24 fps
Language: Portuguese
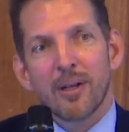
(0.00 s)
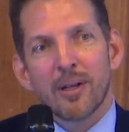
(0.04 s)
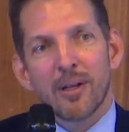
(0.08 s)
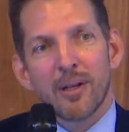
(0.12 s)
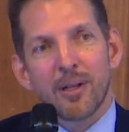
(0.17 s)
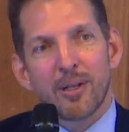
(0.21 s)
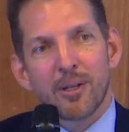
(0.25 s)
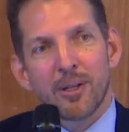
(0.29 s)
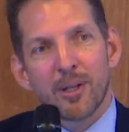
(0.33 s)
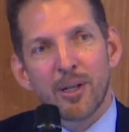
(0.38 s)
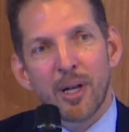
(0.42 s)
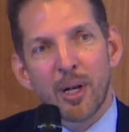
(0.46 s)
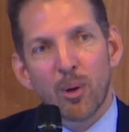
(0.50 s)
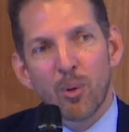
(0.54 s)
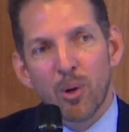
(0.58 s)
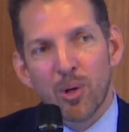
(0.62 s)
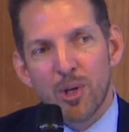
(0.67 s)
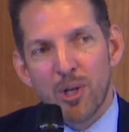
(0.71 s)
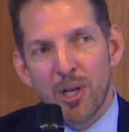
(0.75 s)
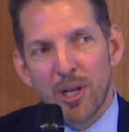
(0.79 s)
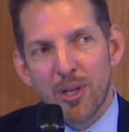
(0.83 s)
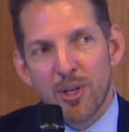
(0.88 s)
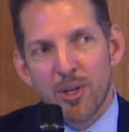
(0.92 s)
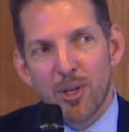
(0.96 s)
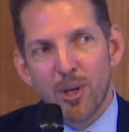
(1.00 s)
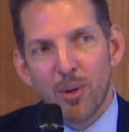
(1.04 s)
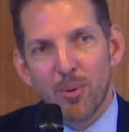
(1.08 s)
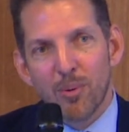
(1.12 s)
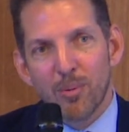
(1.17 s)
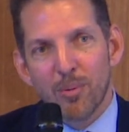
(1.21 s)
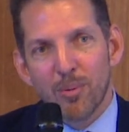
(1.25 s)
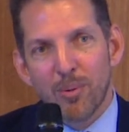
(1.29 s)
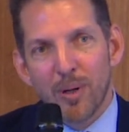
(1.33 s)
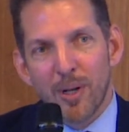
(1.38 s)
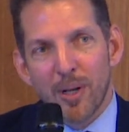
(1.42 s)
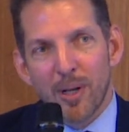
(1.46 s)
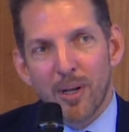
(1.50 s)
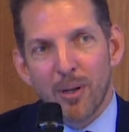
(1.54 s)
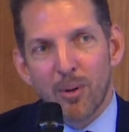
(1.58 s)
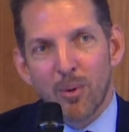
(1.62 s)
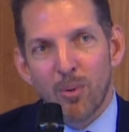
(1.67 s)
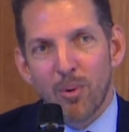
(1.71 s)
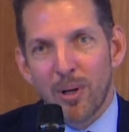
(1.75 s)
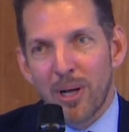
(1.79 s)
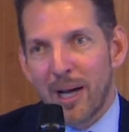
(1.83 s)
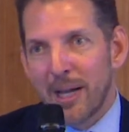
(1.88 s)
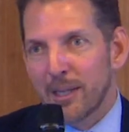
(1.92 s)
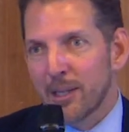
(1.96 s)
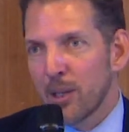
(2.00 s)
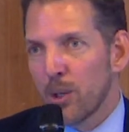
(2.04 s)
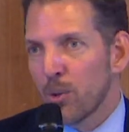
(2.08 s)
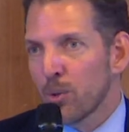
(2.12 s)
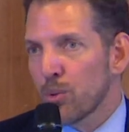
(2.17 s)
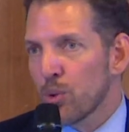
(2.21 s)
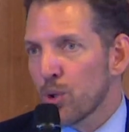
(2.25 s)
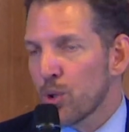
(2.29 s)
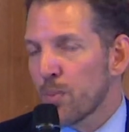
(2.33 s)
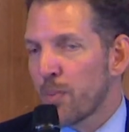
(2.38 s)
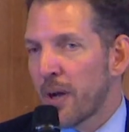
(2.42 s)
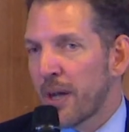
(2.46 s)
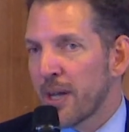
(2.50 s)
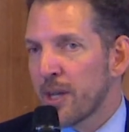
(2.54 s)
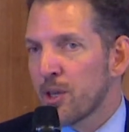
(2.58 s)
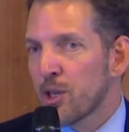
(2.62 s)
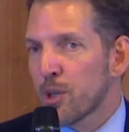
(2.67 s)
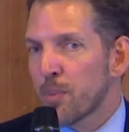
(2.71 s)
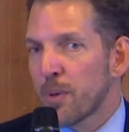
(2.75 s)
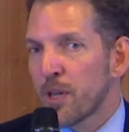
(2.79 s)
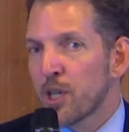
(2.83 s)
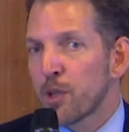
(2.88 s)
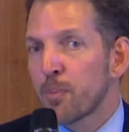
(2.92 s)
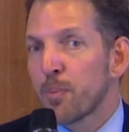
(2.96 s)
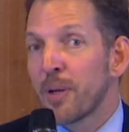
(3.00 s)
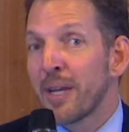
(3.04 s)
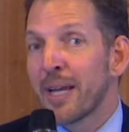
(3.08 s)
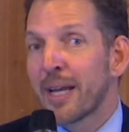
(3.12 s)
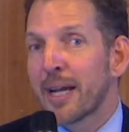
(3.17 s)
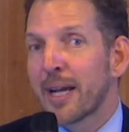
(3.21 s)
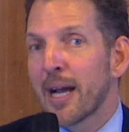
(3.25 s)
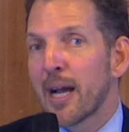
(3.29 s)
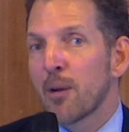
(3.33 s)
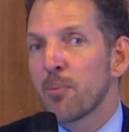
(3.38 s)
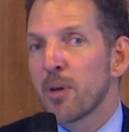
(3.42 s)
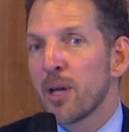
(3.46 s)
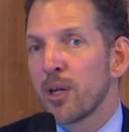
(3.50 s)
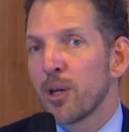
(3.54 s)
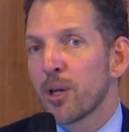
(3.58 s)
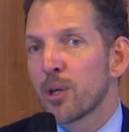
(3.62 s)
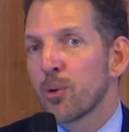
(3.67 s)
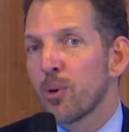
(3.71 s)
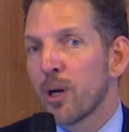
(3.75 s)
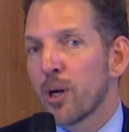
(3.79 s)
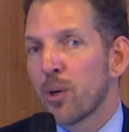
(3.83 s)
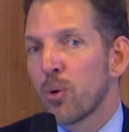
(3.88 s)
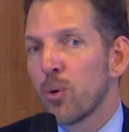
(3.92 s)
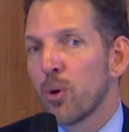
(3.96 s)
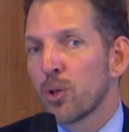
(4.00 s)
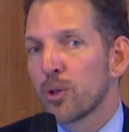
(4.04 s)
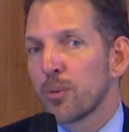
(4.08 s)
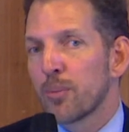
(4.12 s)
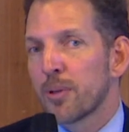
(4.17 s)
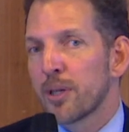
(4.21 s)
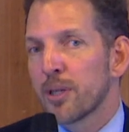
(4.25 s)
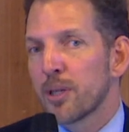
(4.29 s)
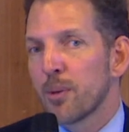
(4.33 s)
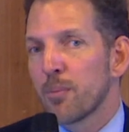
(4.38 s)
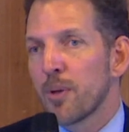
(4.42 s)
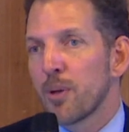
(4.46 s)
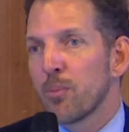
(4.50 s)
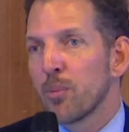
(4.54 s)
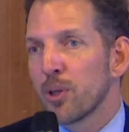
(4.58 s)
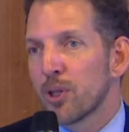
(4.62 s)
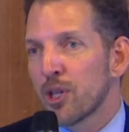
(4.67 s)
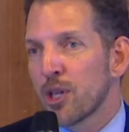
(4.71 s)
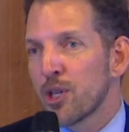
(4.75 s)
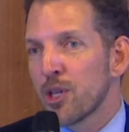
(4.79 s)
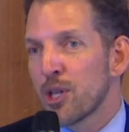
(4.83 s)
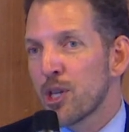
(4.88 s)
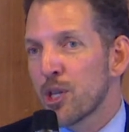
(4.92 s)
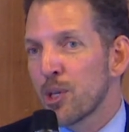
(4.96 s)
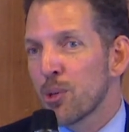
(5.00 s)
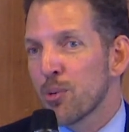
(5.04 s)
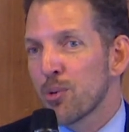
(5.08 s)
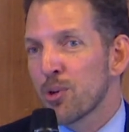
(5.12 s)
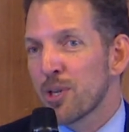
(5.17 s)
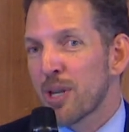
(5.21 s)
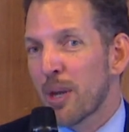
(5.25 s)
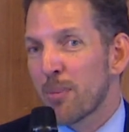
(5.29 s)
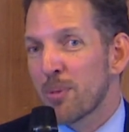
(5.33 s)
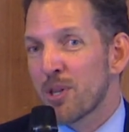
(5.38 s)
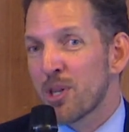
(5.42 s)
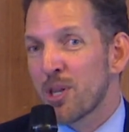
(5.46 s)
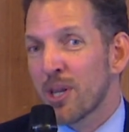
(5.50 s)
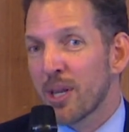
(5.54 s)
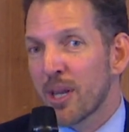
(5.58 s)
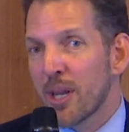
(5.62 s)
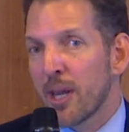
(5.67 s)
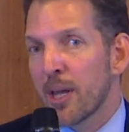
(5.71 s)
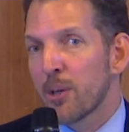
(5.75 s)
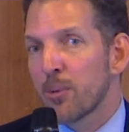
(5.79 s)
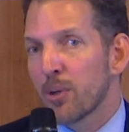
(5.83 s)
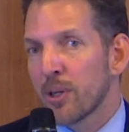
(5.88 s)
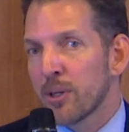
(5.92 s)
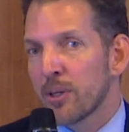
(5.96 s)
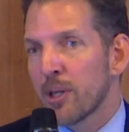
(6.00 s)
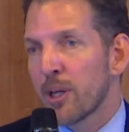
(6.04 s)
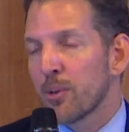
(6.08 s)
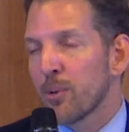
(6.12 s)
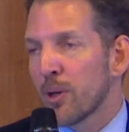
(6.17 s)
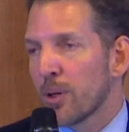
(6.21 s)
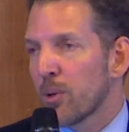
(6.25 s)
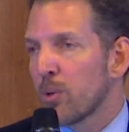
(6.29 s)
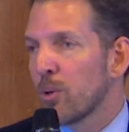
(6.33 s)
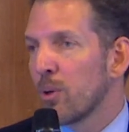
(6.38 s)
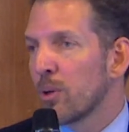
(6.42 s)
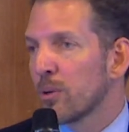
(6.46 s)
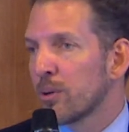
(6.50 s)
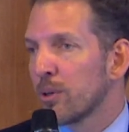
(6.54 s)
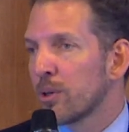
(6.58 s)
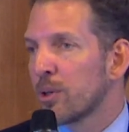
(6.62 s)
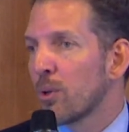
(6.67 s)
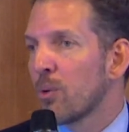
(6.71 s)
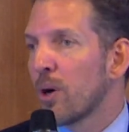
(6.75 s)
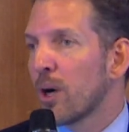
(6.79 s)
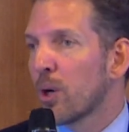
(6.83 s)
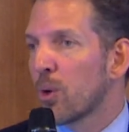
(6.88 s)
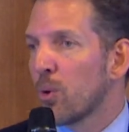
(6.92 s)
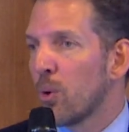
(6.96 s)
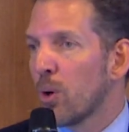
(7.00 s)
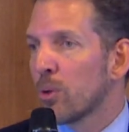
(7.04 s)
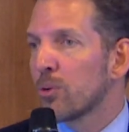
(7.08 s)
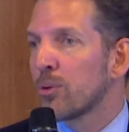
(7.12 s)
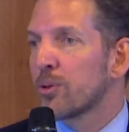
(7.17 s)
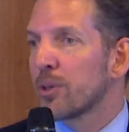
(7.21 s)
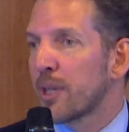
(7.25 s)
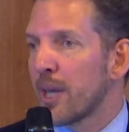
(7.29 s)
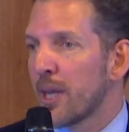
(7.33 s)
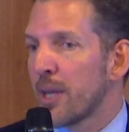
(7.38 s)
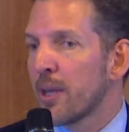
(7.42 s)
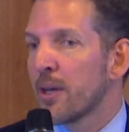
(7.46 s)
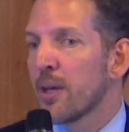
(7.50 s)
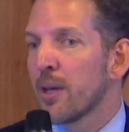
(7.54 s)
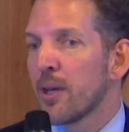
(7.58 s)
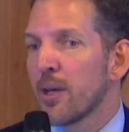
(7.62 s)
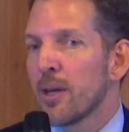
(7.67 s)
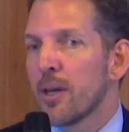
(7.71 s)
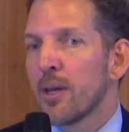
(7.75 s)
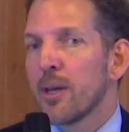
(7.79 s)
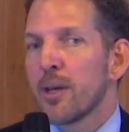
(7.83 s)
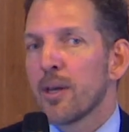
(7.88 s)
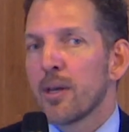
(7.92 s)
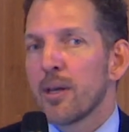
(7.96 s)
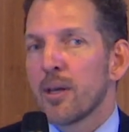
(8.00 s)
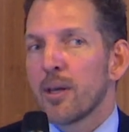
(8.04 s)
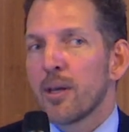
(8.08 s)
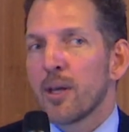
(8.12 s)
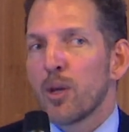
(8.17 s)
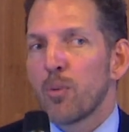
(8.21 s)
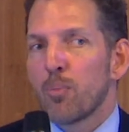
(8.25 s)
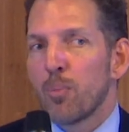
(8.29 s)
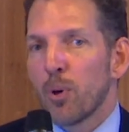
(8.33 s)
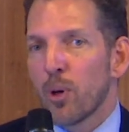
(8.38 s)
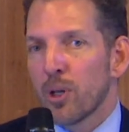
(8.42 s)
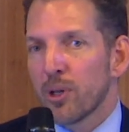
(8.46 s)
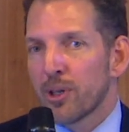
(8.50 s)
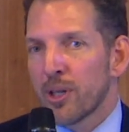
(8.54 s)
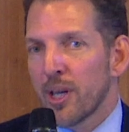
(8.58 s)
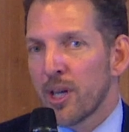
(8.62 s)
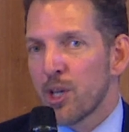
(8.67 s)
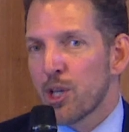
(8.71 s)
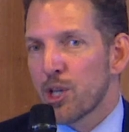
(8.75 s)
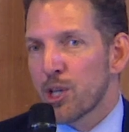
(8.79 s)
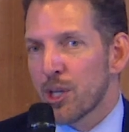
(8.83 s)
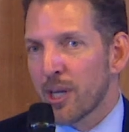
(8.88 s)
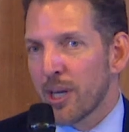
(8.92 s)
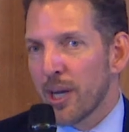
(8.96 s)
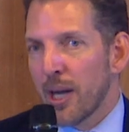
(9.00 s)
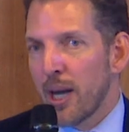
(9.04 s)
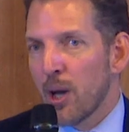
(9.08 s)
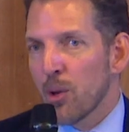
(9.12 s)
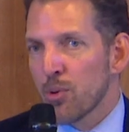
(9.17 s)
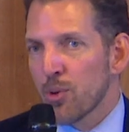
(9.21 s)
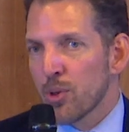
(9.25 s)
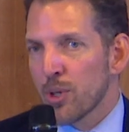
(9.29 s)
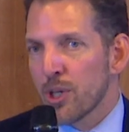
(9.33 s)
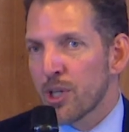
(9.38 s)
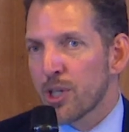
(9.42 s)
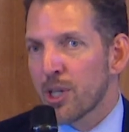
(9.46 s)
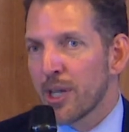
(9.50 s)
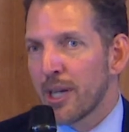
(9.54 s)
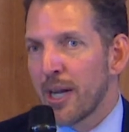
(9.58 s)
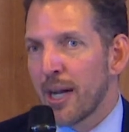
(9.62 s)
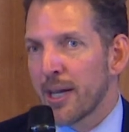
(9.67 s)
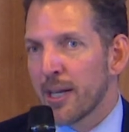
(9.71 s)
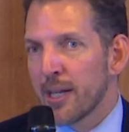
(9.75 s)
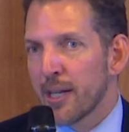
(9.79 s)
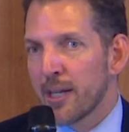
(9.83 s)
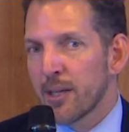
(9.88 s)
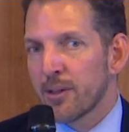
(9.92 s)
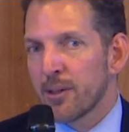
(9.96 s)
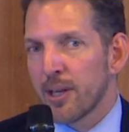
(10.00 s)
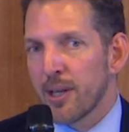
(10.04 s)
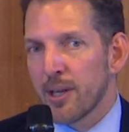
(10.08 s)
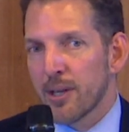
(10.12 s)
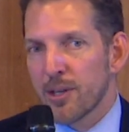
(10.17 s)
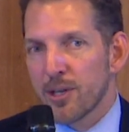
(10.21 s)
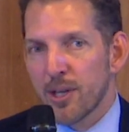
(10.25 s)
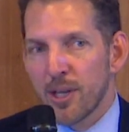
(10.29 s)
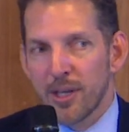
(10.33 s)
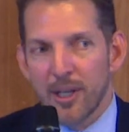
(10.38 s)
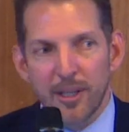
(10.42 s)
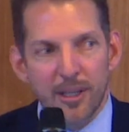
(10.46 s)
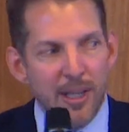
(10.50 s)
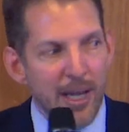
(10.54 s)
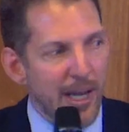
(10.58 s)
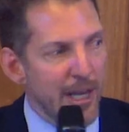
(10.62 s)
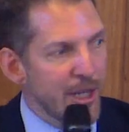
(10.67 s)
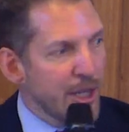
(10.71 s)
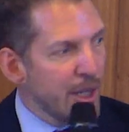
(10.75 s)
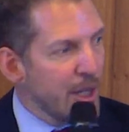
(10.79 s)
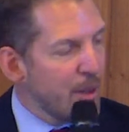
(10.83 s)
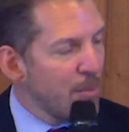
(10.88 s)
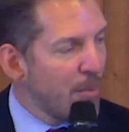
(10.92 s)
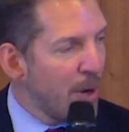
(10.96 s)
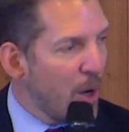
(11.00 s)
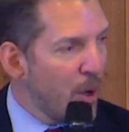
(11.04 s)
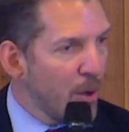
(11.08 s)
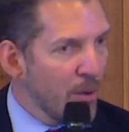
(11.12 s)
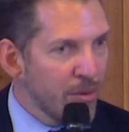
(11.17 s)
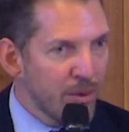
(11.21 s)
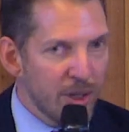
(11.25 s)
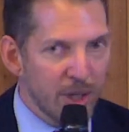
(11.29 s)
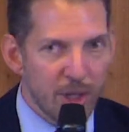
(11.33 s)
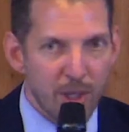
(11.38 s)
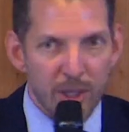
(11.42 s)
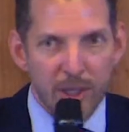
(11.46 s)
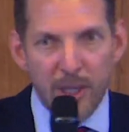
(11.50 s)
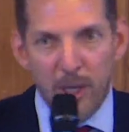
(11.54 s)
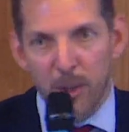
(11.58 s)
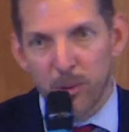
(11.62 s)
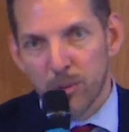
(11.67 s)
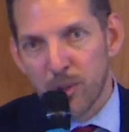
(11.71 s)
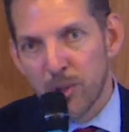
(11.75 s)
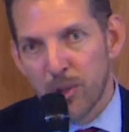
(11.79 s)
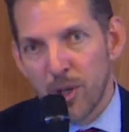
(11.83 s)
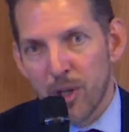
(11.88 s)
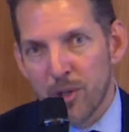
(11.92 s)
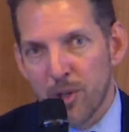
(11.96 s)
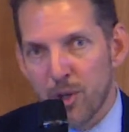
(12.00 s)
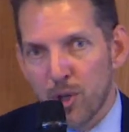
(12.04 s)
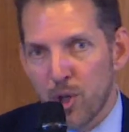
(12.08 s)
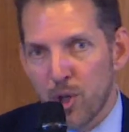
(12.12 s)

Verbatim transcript: de negociação com cada um dos países para explicar melhor o acordo, porque também muita gente não sabe sequer o que está no acordo. Então, o acordo tem importantes cláusulas que garantem a sanidade animal e vegetal das nossas